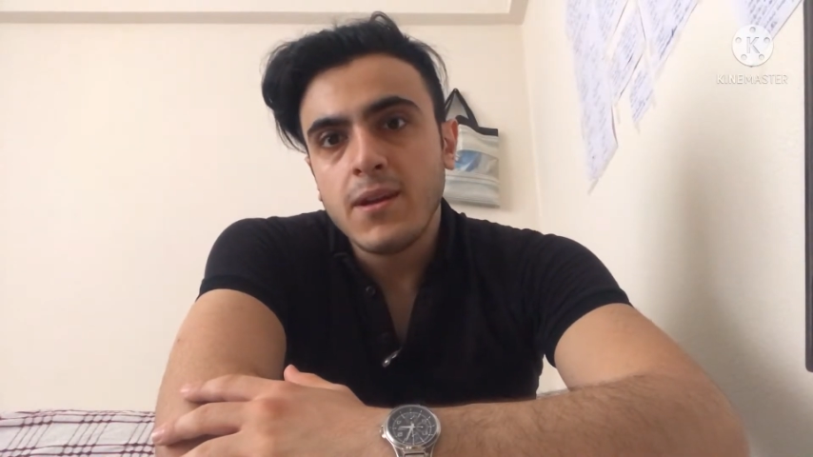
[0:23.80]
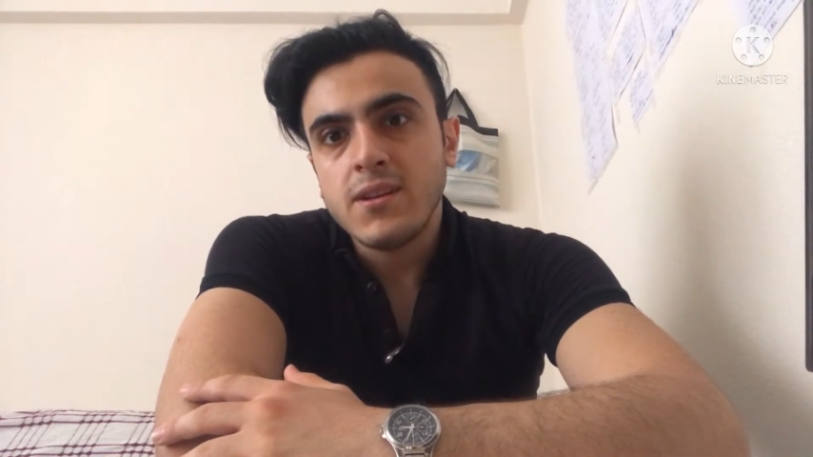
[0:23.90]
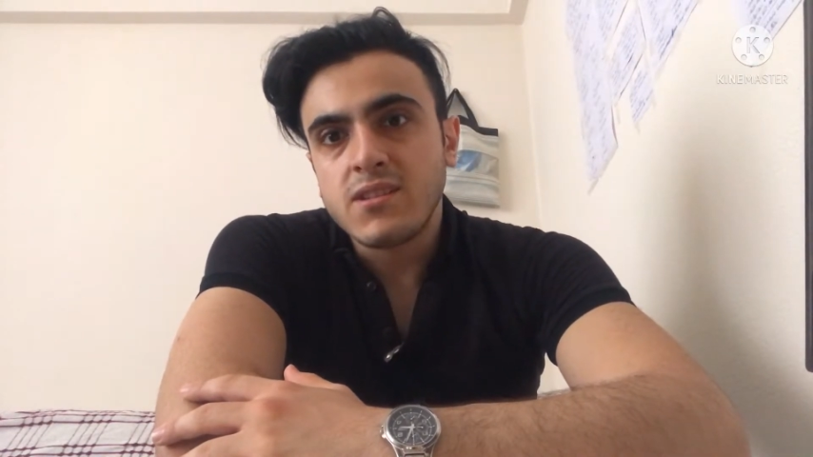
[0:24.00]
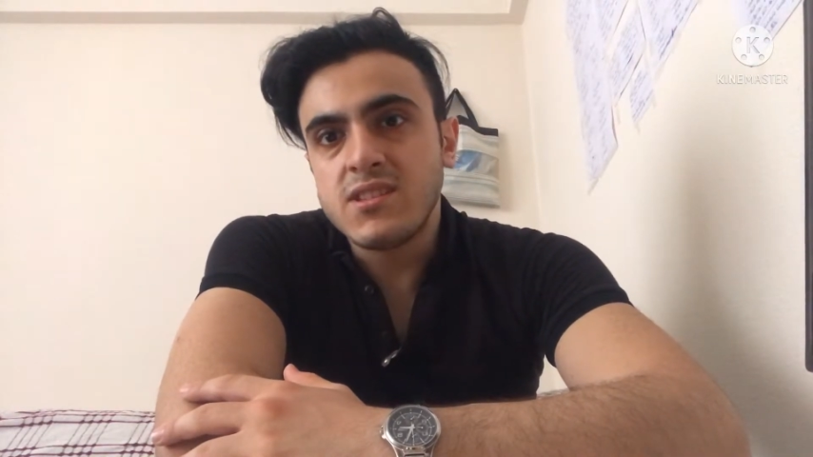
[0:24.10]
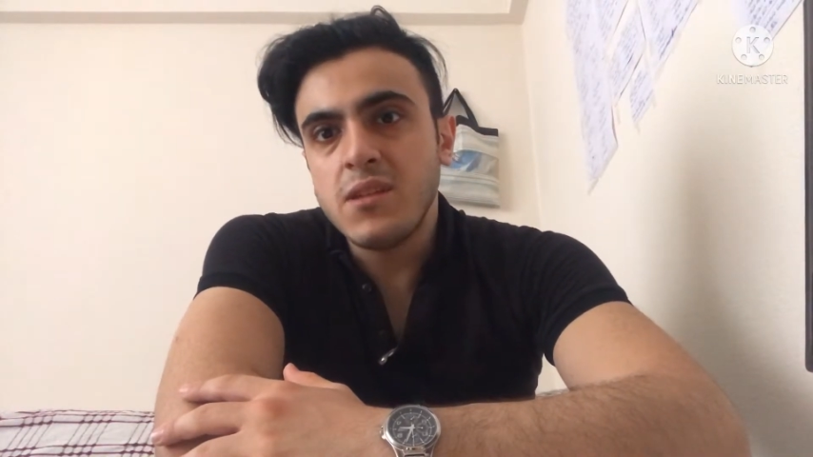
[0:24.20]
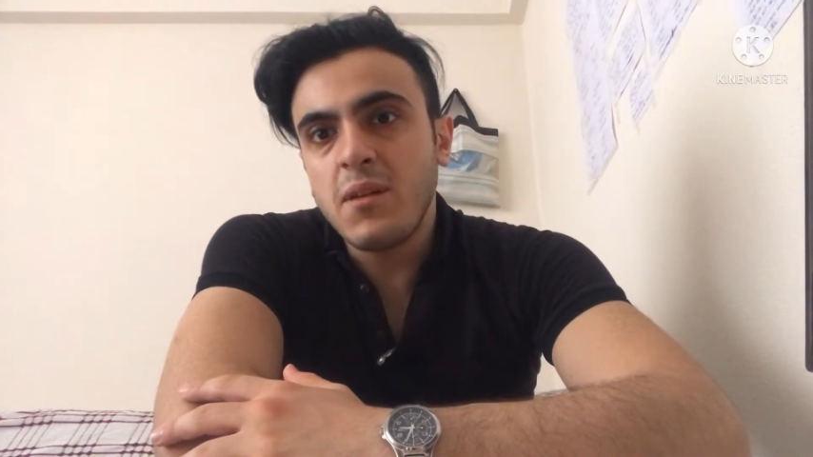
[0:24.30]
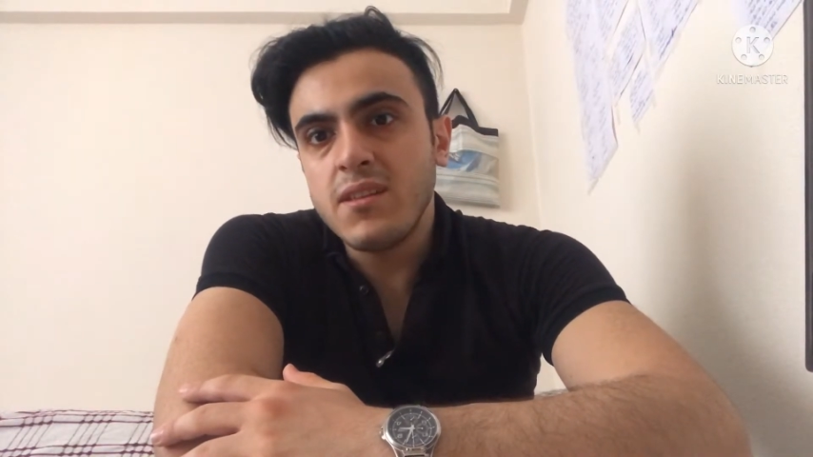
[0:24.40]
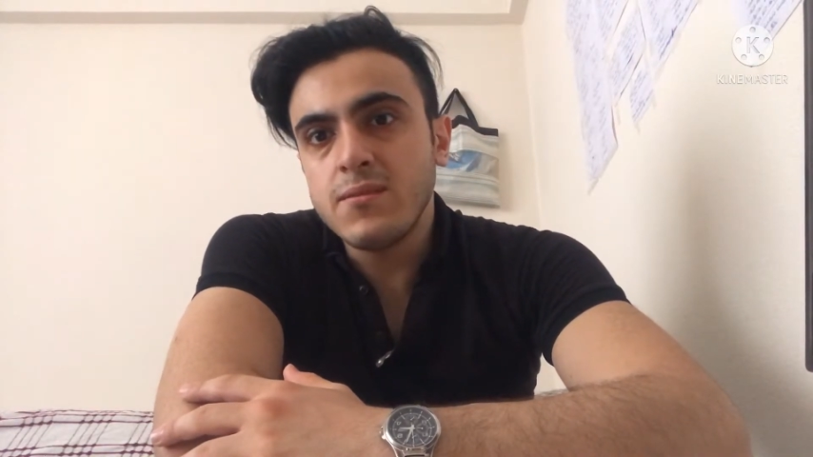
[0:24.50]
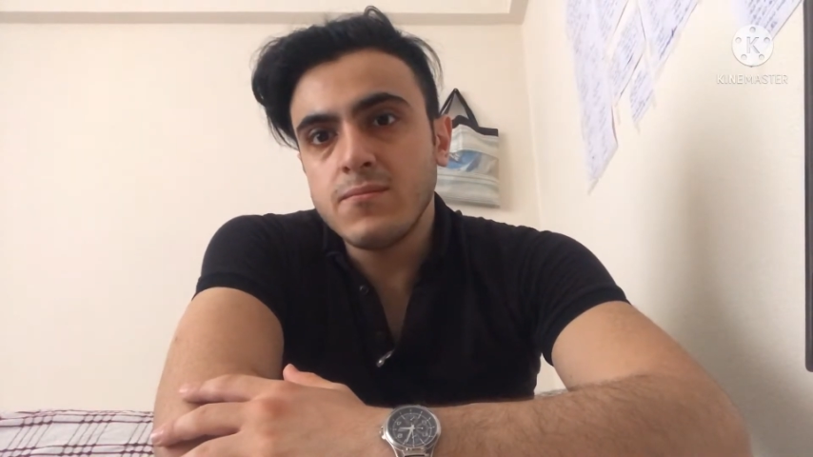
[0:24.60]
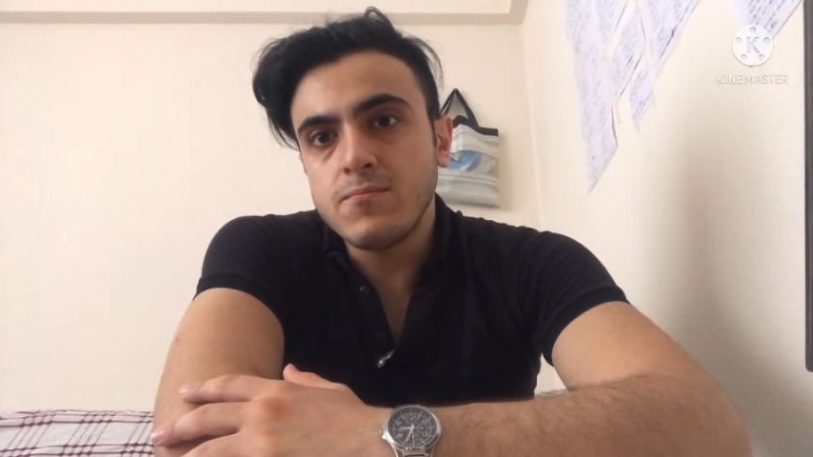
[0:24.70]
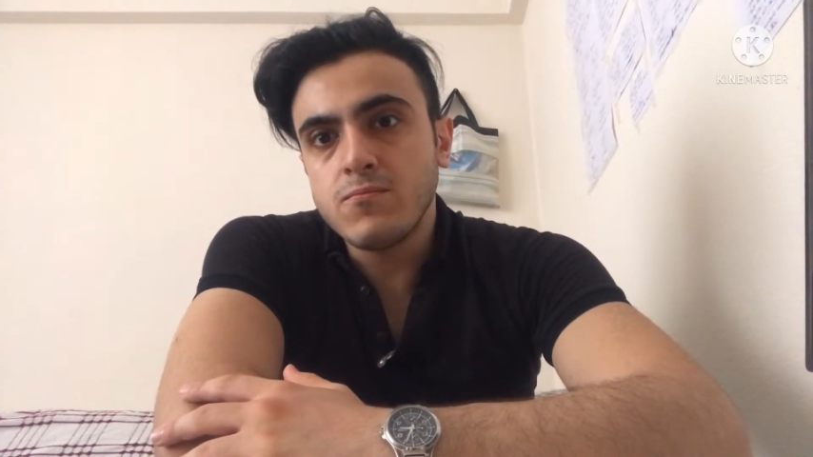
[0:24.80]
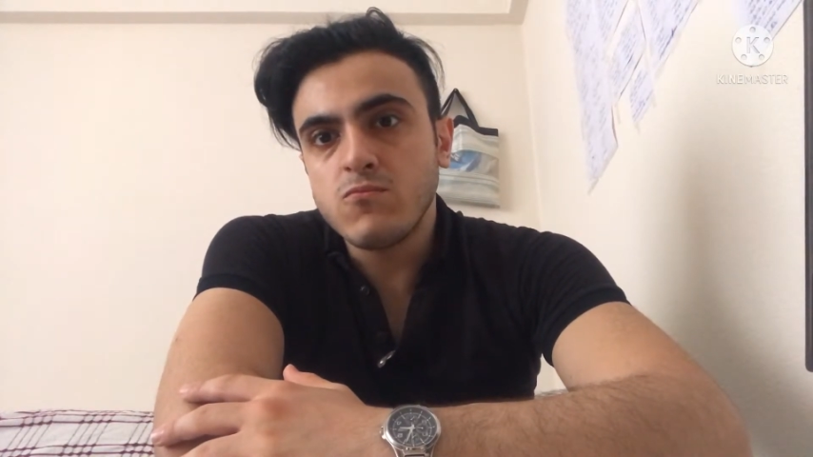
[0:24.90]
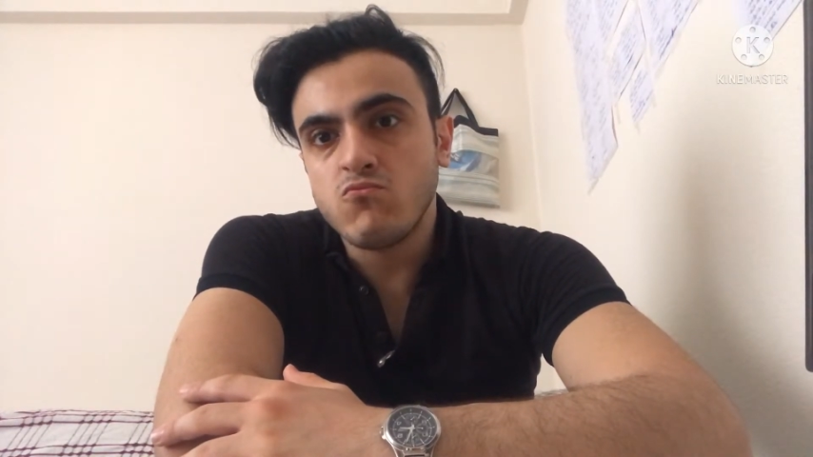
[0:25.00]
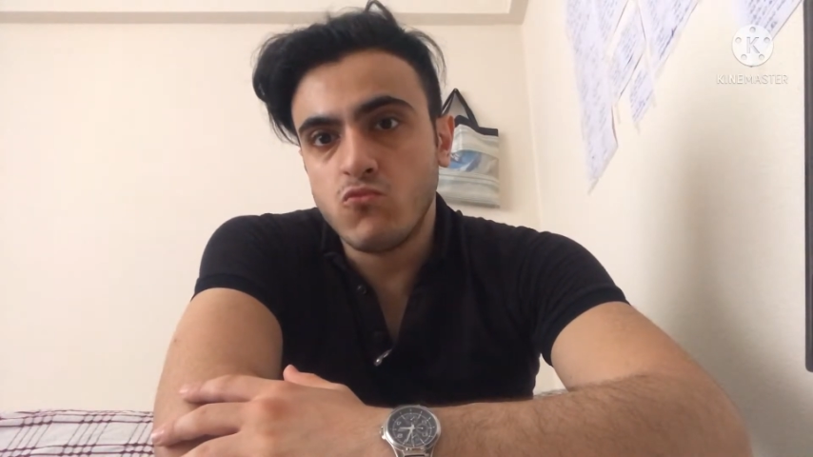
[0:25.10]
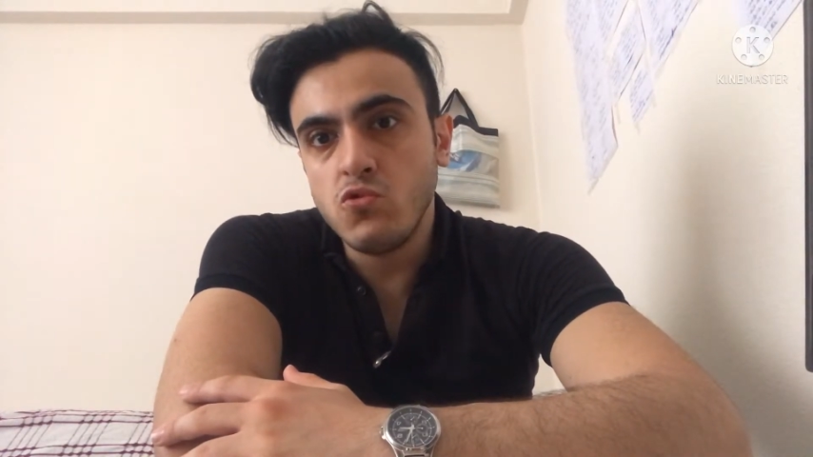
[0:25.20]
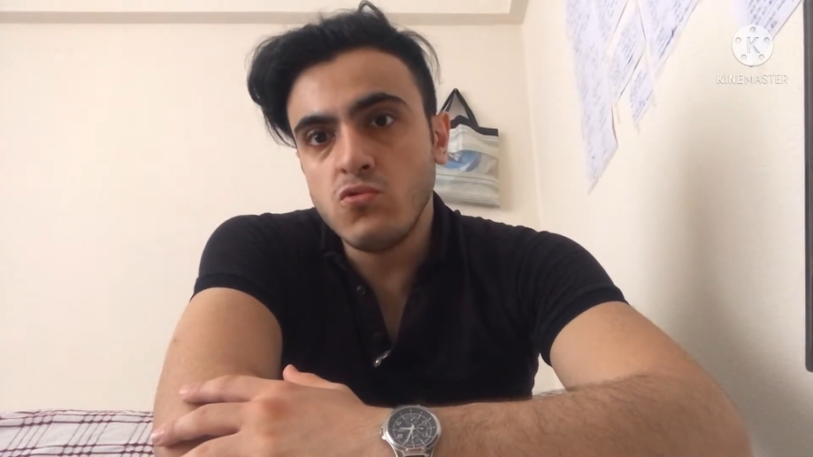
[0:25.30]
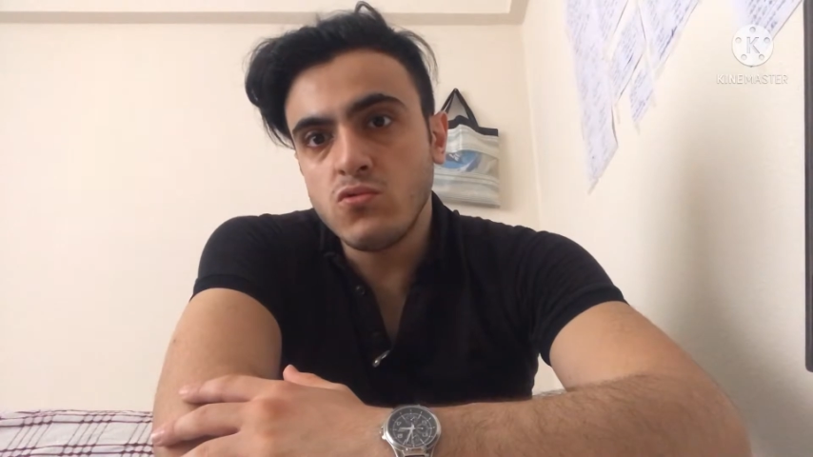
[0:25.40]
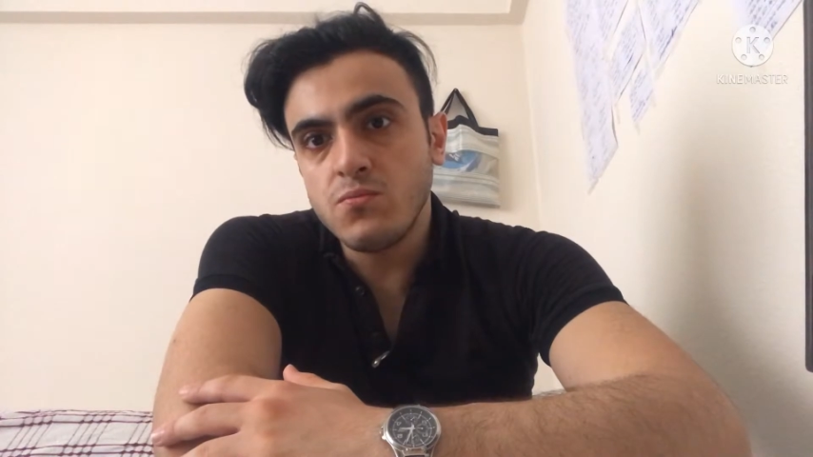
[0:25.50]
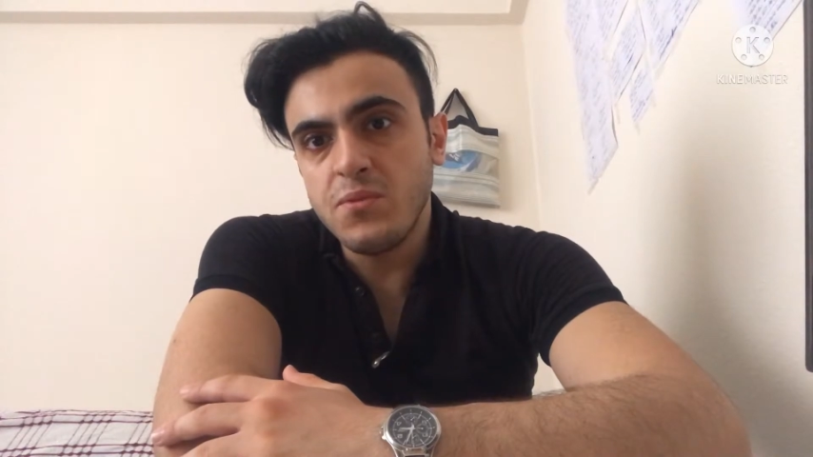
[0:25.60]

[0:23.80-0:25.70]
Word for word: size ben dün